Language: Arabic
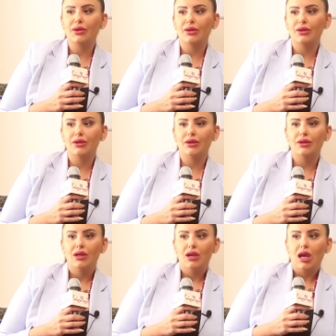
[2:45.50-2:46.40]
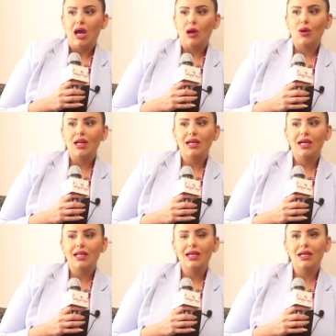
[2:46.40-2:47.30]
آه، اولا
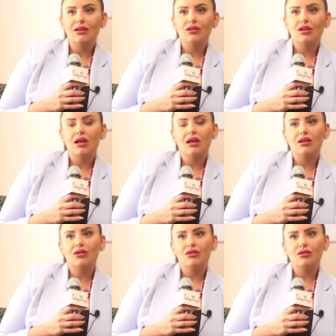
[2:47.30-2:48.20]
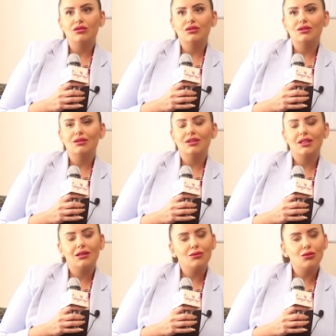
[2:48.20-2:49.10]
انا من ثلاث حروف بس
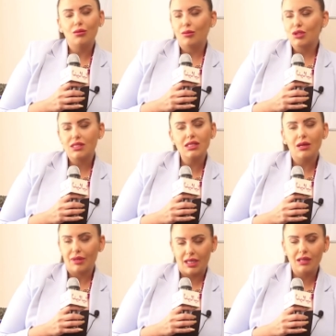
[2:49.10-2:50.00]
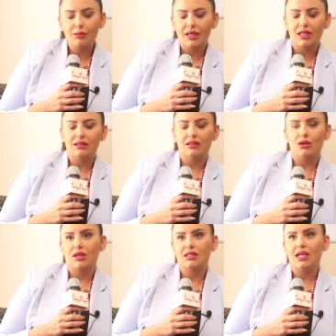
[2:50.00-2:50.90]
آه، بصي لا بكلم بجد
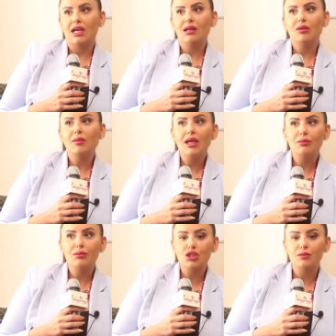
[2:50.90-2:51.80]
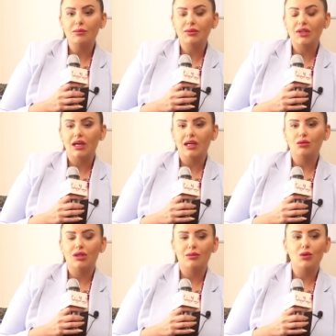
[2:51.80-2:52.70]
دلوقتي انا ما بحبش مبدا
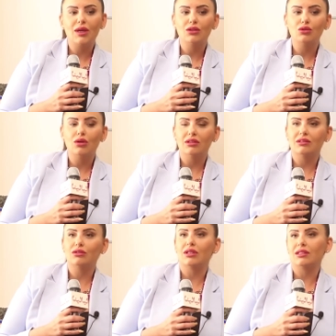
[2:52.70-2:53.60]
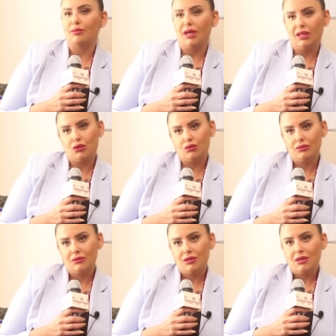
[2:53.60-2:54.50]
انه لما الواحد يقع تكتر دباحينه
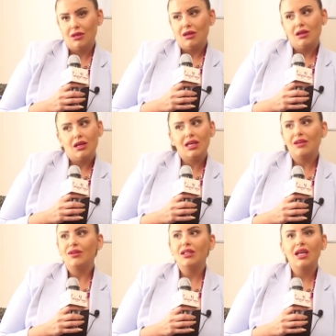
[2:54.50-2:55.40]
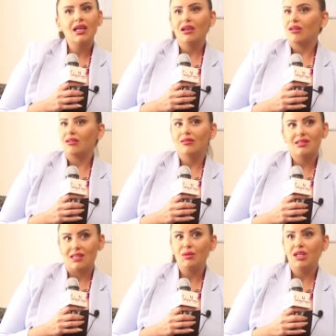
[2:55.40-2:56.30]
هي في النهايه
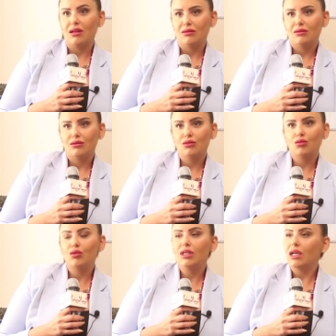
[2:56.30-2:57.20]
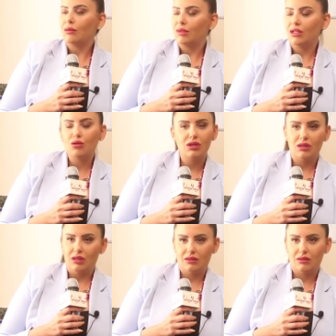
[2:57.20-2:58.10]
زميله وليها مني كل
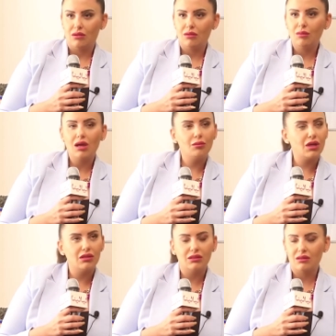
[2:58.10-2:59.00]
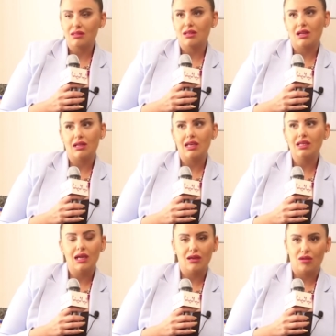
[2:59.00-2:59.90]
الاحترام بغض النظر عن
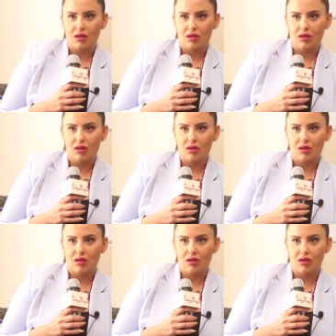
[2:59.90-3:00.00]
اي حاجه